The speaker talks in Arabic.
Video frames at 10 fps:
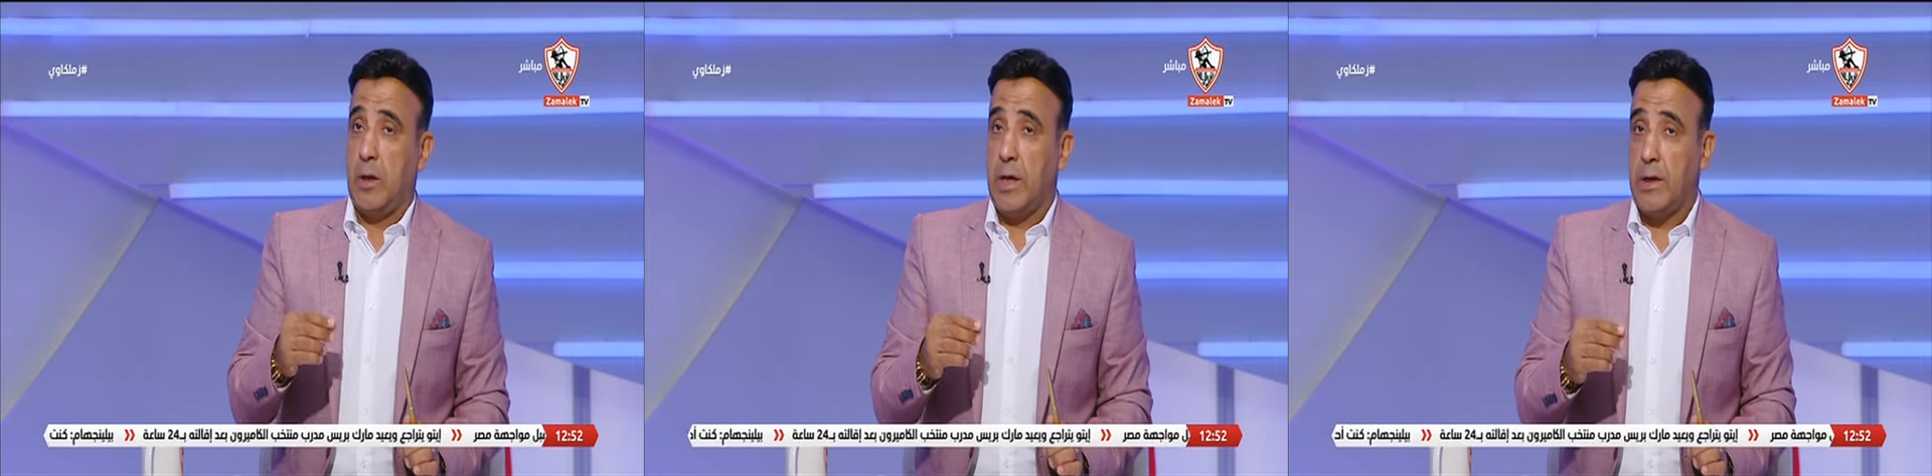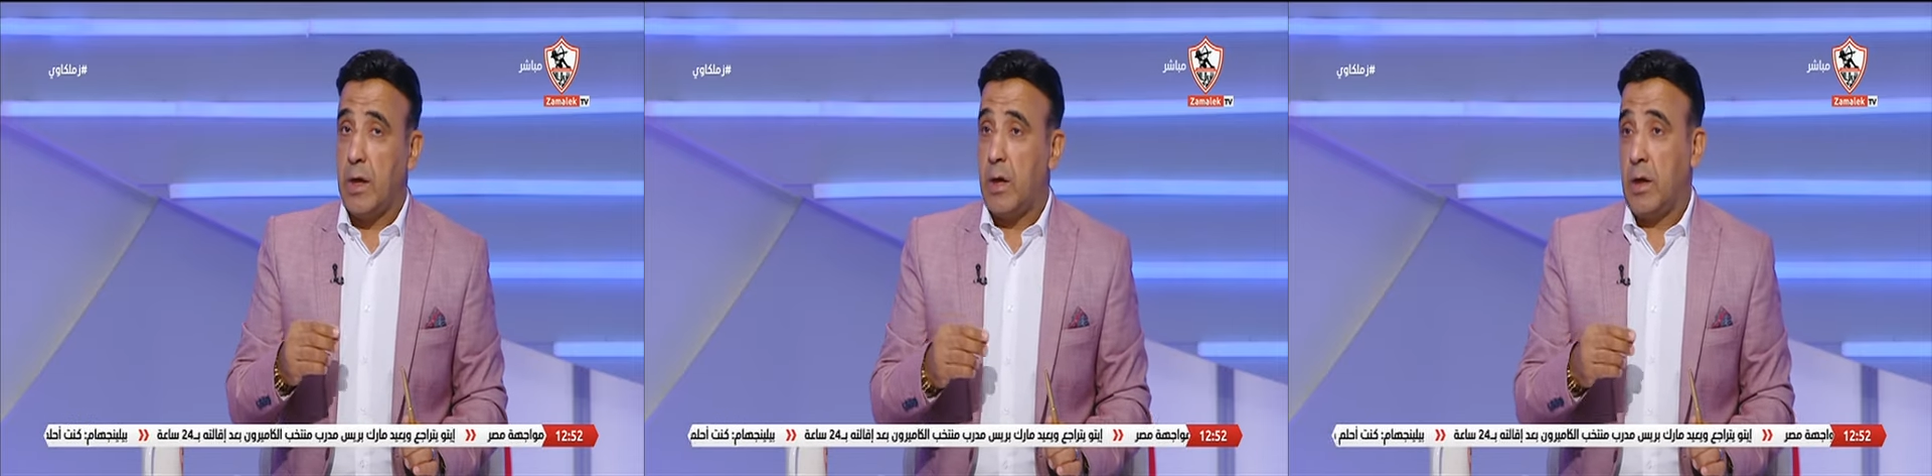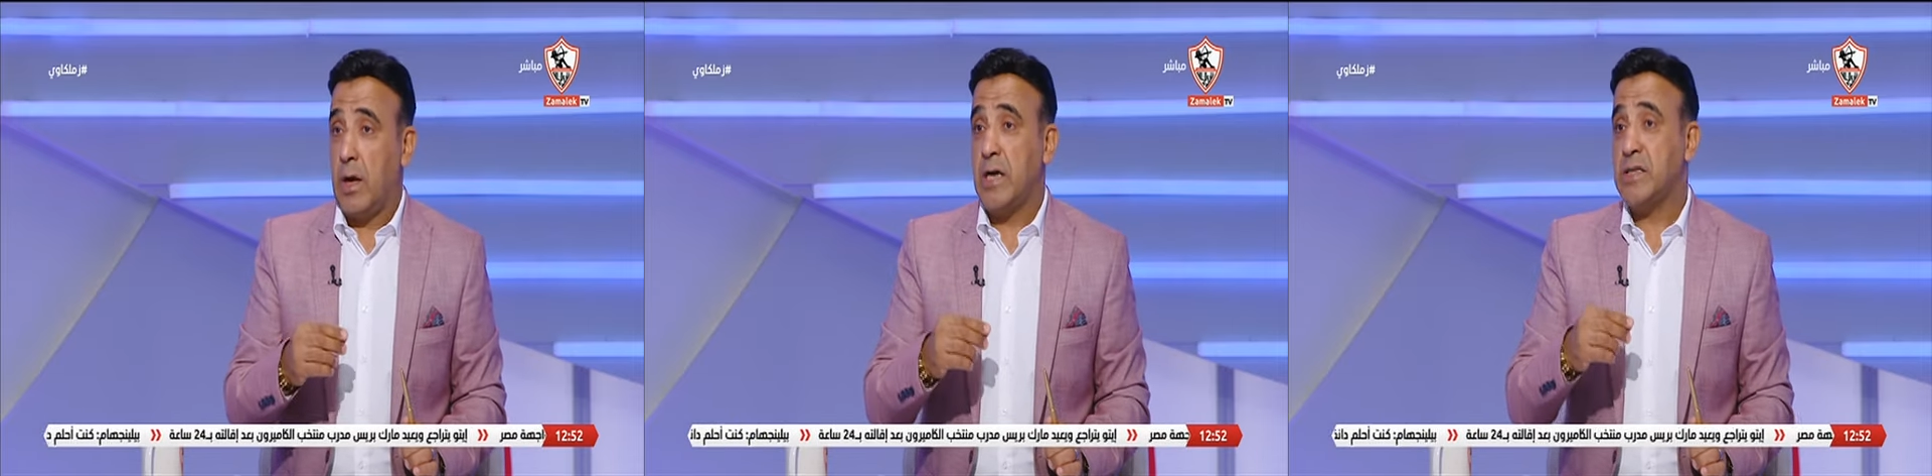يعني
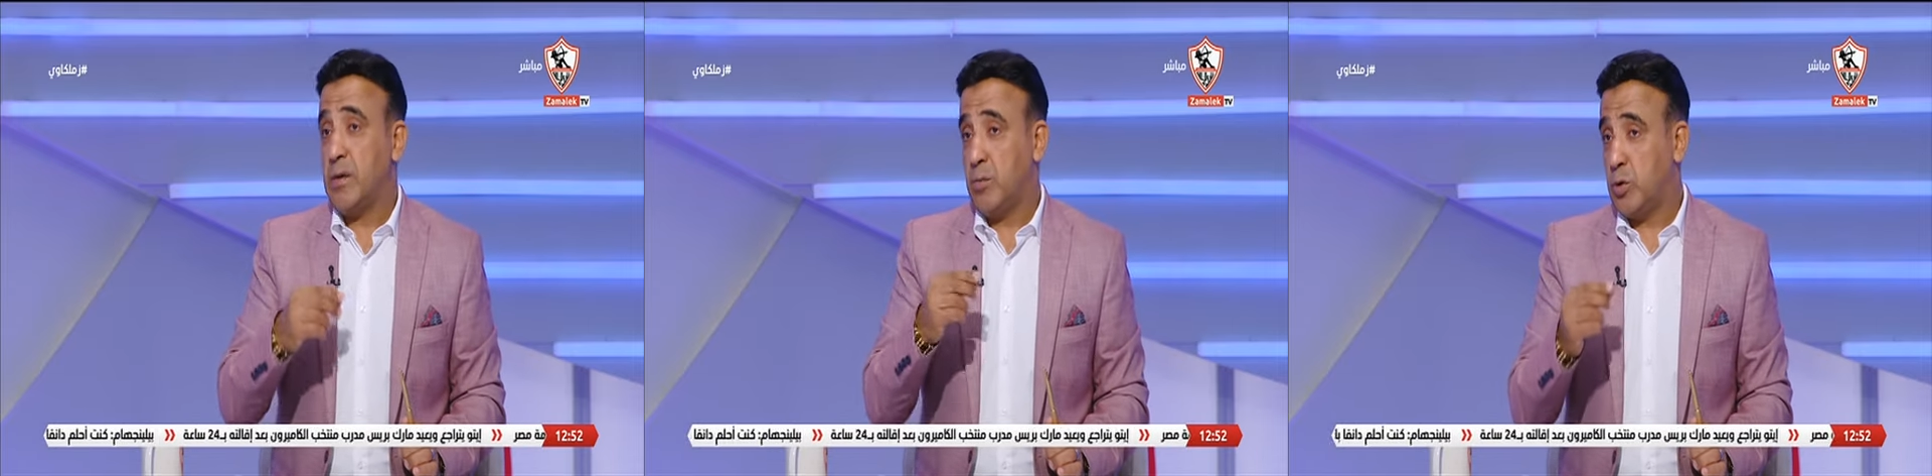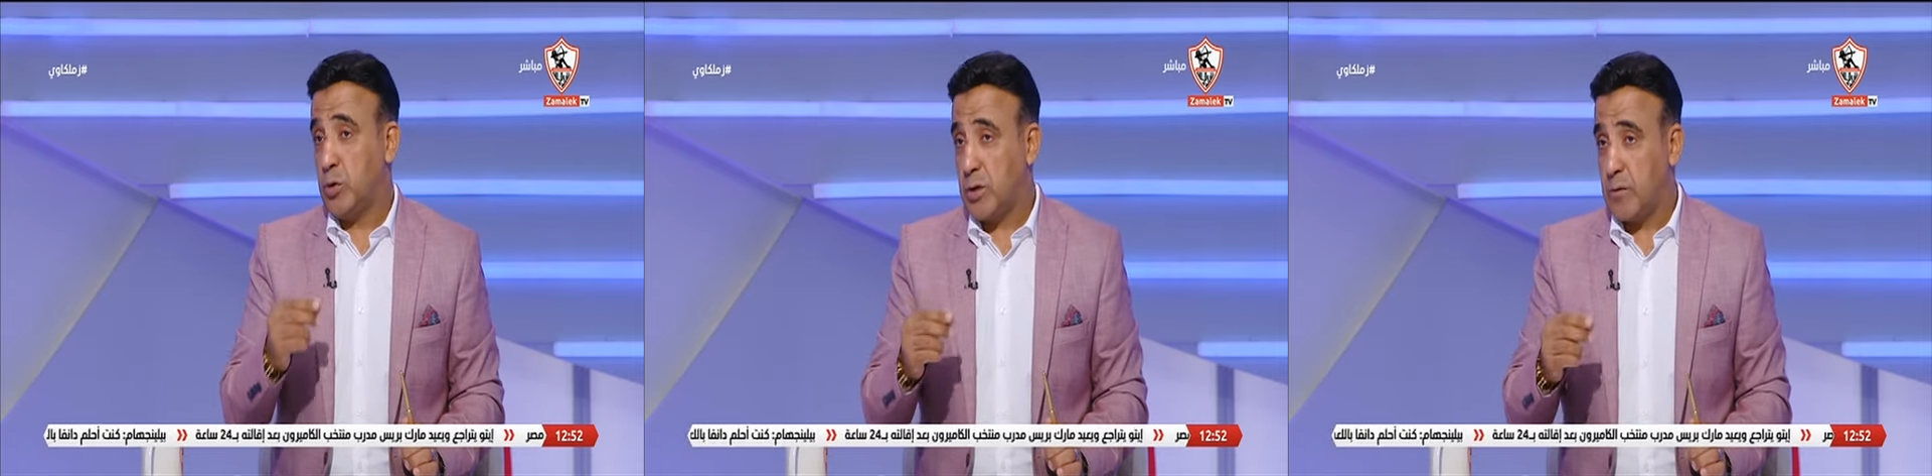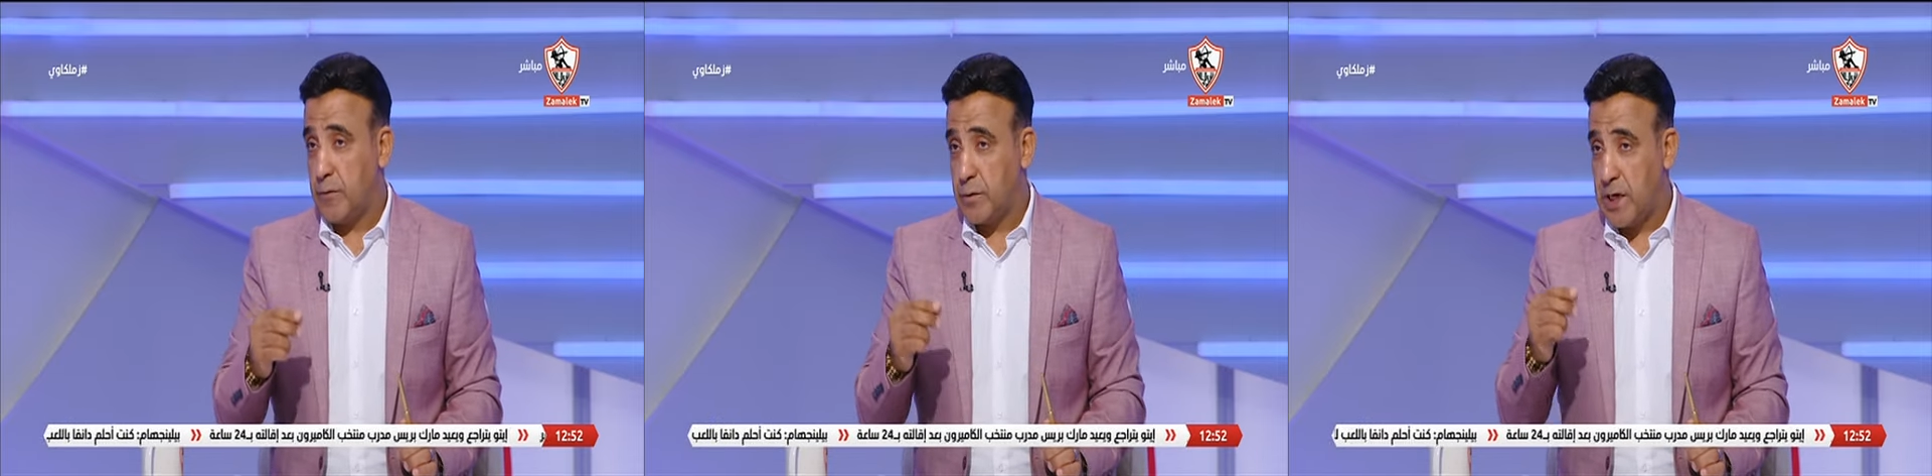اصلا بطوله
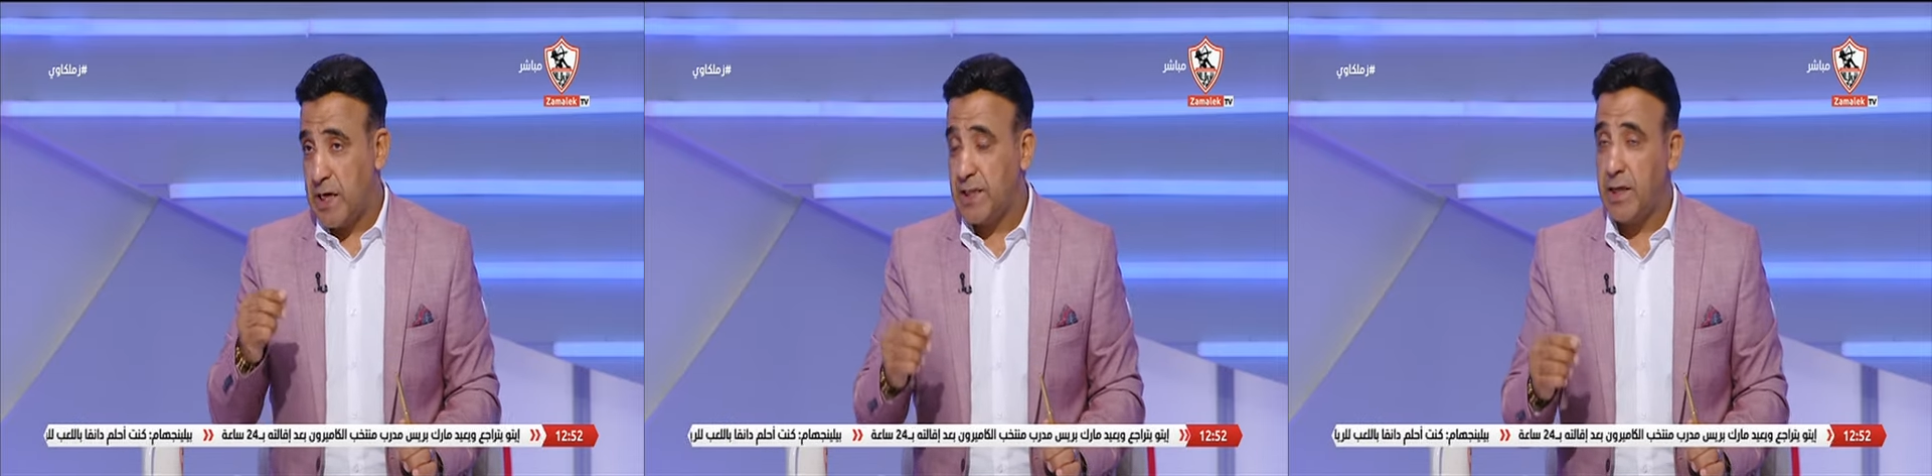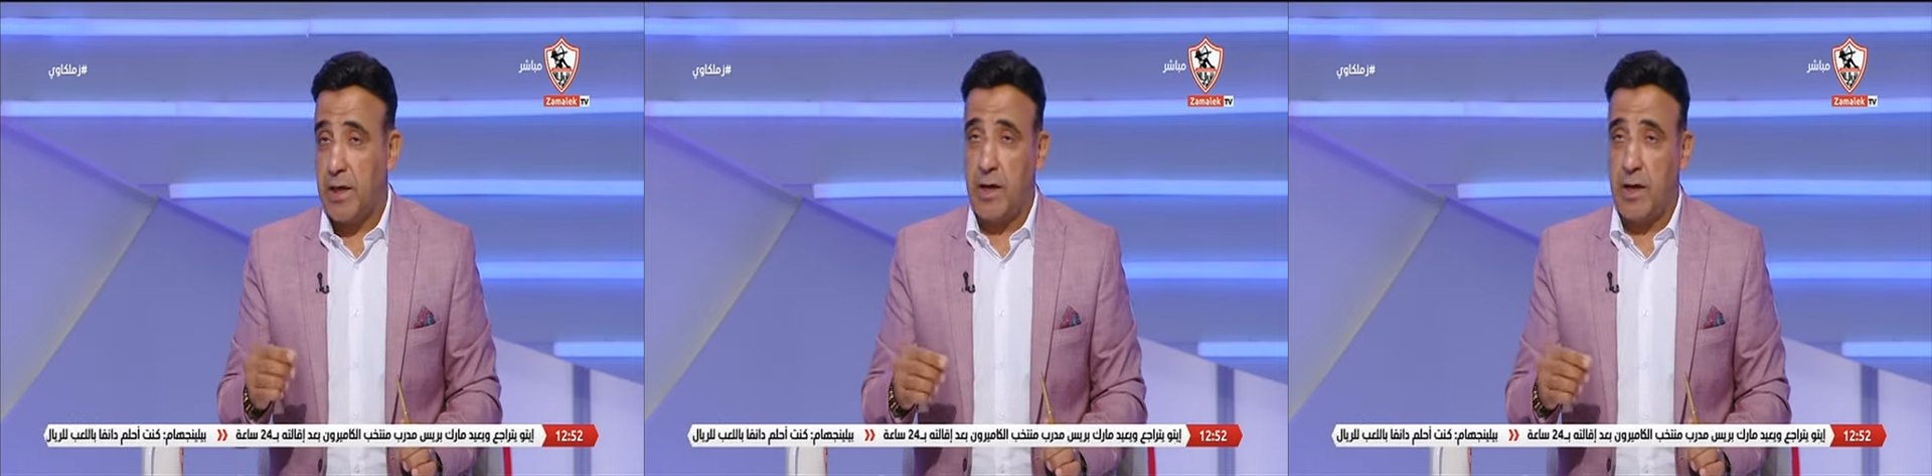الكونفدراليه دي